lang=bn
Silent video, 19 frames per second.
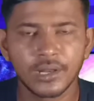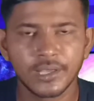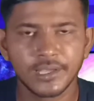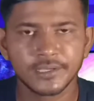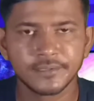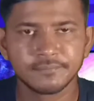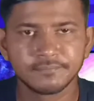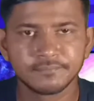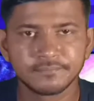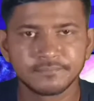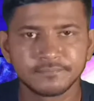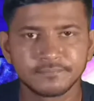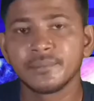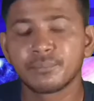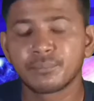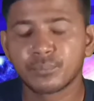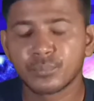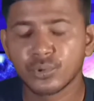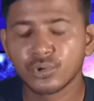বলে
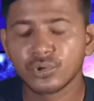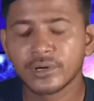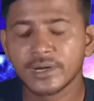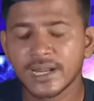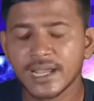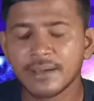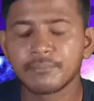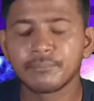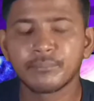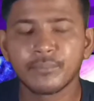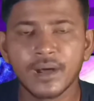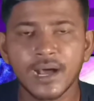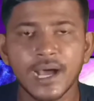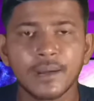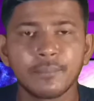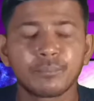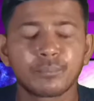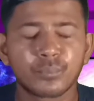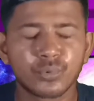প্রোগ্রাম
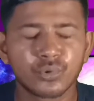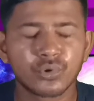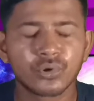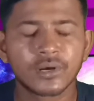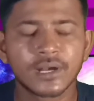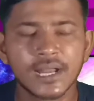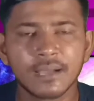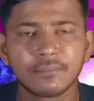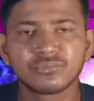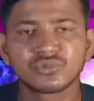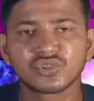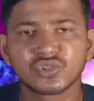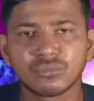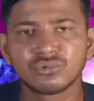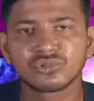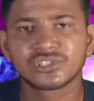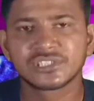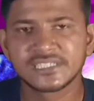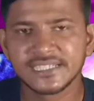বা প্রোগ্রাম
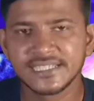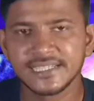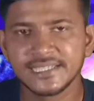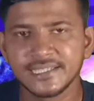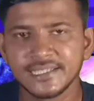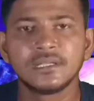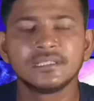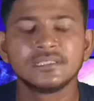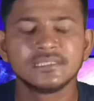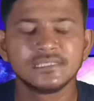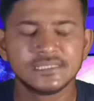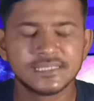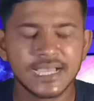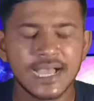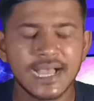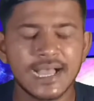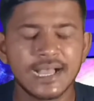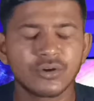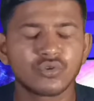সমষ্টি
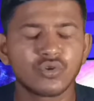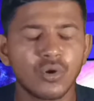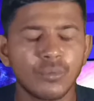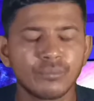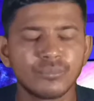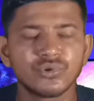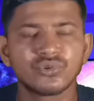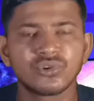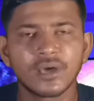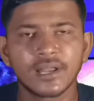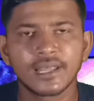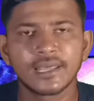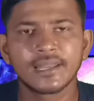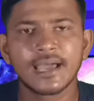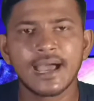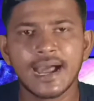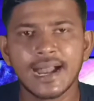যা কম্পিউটারের